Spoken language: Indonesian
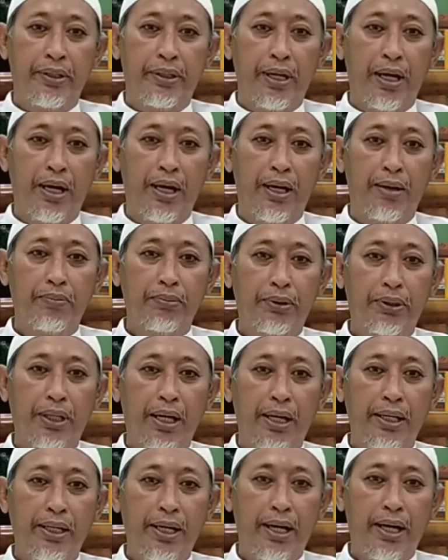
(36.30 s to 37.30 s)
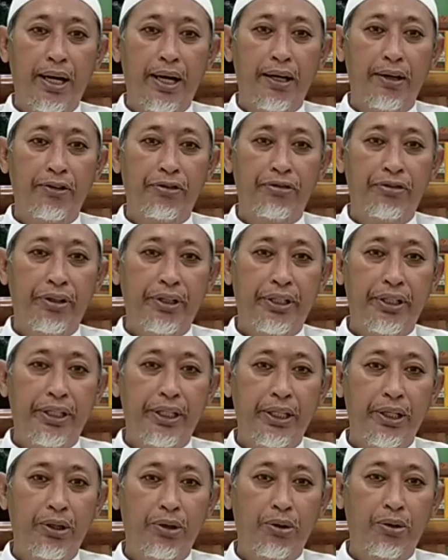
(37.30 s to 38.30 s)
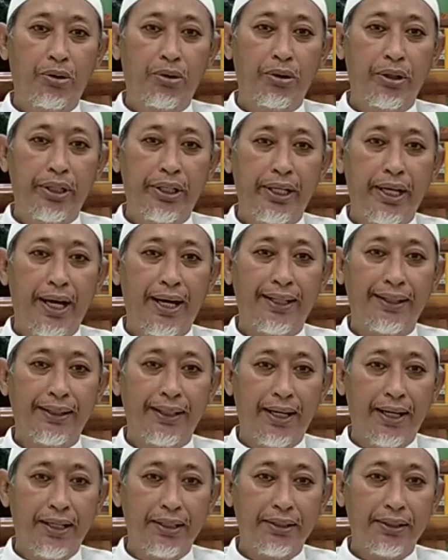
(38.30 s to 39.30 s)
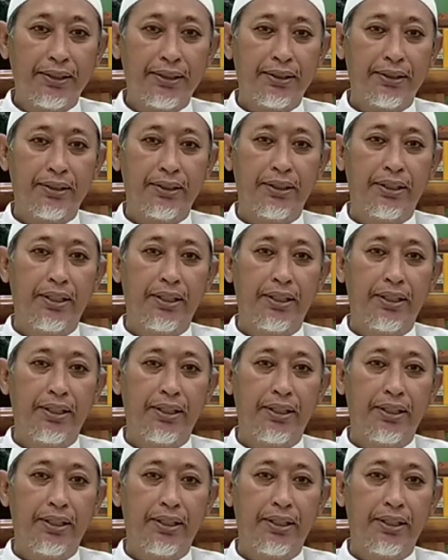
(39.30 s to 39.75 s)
Dalam tayangan video di atas,